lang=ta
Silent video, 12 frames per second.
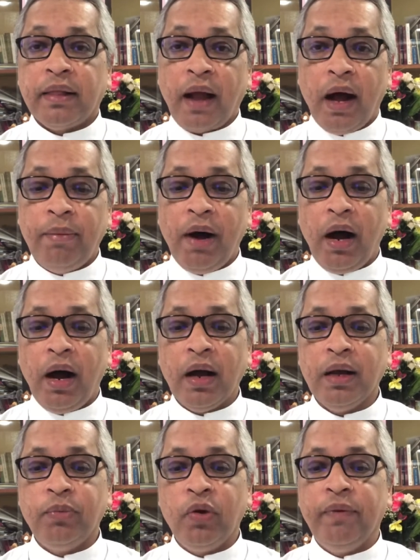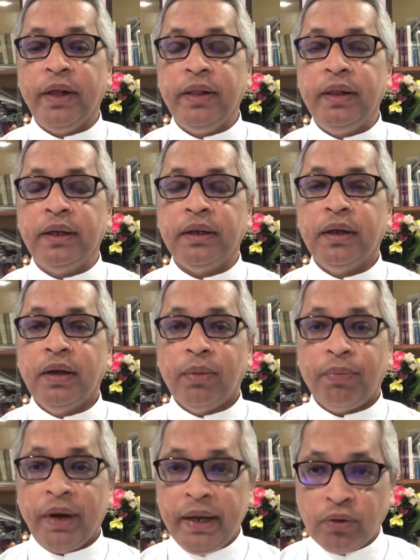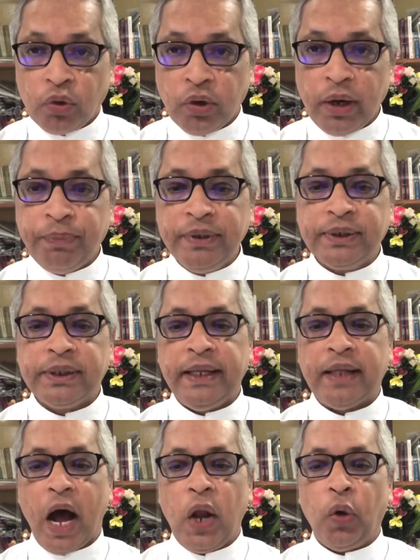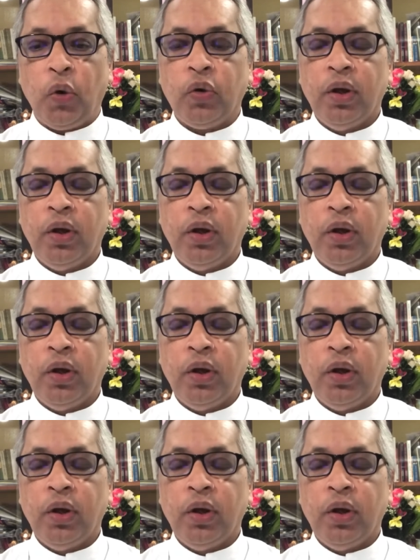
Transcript: தாமாக முன்வந்து பணி துறப்பு செய்தாலோ